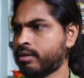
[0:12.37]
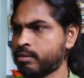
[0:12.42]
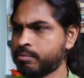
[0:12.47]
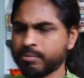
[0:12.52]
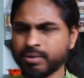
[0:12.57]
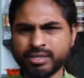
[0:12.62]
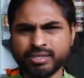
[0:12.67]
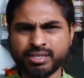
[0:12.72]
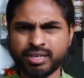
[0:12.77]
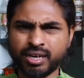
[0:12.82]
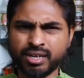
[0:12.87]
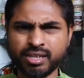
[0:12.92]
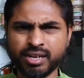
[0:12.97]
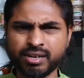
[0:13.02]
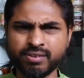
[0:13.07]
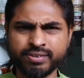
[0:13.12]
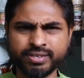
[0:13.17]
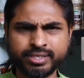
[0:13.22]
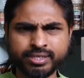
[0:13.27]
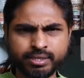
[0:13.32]
அது மாரி
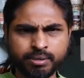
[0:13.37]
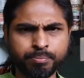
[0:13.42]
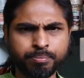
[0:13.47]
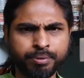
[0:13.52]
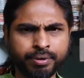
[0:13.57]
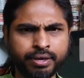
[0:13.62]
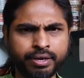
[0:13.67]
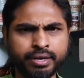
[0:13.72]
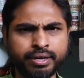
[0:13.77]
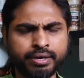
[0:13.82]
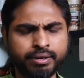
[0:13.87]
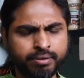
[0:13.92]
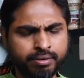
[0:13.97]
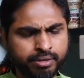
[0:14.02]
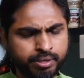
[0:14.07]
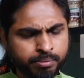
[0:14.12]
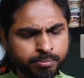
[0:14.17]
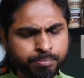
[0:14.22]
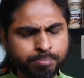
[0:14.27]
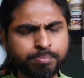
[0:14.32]
சிலதெல்லாம் வச்சுருப்பீங்க
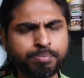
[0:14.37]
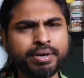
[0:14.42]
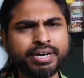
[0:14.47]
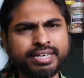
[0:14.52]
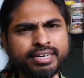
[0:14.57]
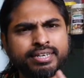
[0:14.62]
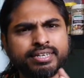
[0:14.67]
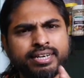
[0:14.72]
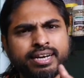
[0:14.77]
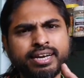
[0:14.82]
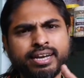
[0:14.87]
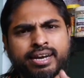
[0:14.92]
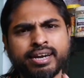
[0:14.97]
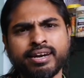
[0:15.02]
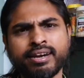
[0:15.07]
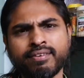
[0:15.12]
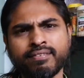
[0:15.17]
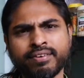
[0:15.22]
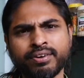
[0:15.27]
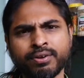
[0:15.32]
இம்பார்ட்டண்ட்டாக
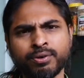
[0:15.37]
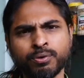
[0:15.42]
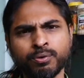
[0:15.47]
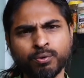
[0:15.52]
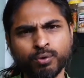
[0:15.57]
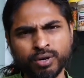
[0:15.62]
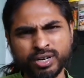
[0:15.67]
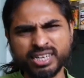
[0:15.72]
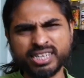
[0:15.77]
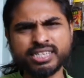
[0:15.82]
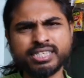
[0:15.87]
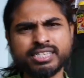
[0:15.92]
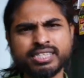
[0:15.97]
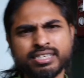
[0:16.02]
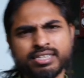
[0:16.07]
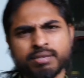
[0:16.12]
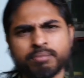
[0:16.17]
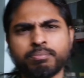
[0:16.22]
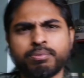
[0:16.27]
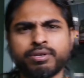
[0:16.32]
என்ன வேணும் ஒரு
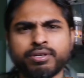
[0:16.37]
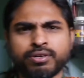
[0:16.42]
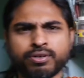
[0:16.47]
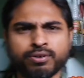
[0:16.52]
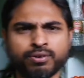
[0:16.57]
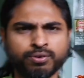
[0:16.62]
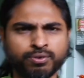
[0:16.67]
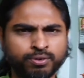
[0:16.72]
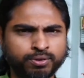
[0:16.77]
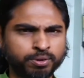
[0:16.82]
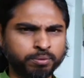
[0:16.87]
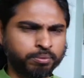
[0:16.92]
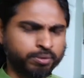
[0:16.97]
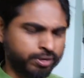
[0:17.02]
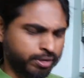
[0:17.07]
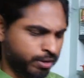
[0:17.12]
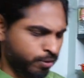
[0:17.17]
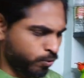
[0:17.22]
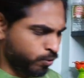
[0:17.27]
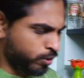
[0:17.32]
கிச்சன் எப்படி இருக்கணும்
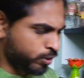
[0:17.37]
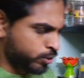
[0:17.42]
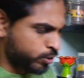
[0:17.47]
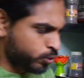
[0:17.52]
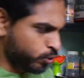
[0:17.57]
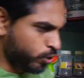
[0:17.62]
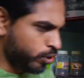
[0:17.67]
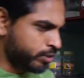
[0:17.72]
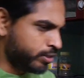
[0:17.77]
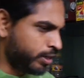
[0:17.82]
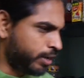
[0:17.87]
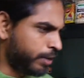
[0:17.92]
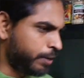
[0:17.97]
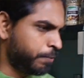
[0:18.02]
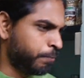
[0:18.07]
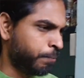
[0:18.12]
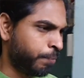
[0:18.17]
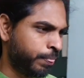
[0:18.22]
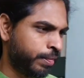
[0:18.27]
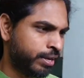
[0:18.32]
அப்படின்னு நான் உங்களுக்கு
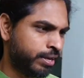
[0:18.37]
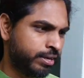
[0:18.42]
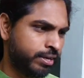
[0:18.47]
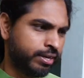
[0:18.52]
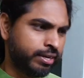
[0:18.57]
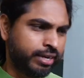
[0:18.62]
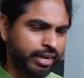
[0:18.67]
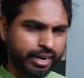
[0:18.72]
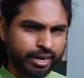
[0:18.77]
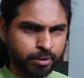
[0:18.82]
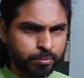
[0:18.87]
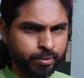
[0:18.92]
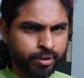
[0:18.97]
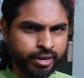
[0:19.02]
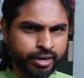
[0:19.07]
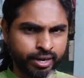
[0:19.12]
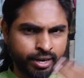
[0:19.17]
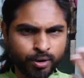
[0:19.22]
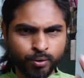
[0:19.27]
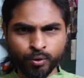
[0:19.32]
சொல்லித்தரேன் நிறைய
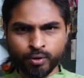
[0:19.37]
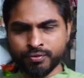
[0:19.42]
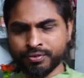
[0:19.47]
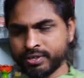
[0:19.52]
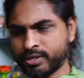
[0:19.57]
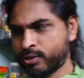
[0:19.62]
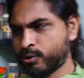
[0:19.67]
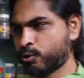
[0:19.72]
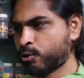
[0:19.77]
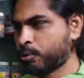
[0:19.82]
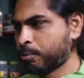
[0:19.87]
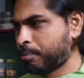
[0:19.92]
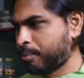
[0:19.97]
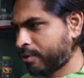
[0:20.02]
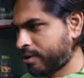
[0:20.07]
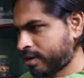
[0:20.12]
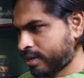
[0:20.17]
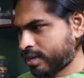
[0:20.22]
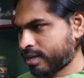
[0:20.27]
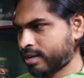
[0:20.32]
பேர் நல்லா உங்கள் வீட்டுக்கு
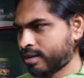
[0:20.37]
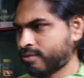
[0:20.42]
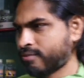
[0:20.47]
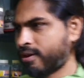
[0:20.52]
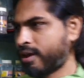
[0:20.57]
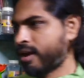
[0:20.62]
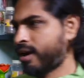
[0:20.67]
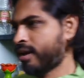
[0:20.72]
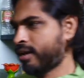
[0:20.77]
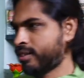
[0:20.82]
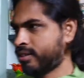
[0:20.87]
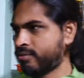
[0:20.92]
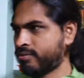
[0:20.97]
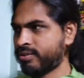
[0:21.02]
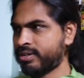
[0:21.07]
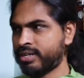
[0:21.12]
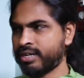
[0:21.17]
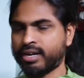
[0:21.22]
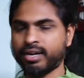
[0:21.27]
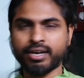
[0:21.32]
கூப்பிடுறீங்க நான் வர்றேன் அந்த
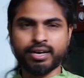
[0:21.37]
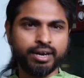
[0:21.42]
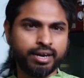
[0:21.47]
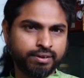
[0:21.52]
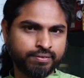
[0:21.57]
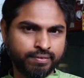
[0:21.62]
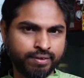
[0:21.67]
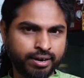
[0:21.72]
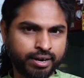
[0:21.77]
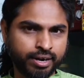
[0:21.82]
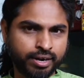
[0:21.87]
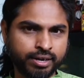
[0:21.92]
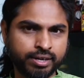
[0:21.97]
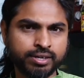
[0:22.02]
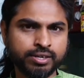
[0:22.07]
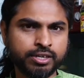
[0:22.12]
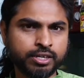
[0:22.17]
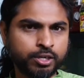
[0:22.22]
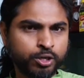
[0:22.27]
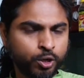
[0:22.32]
வீடுகளுக்கெல்லாம்
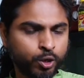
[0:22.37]
வர்றேன்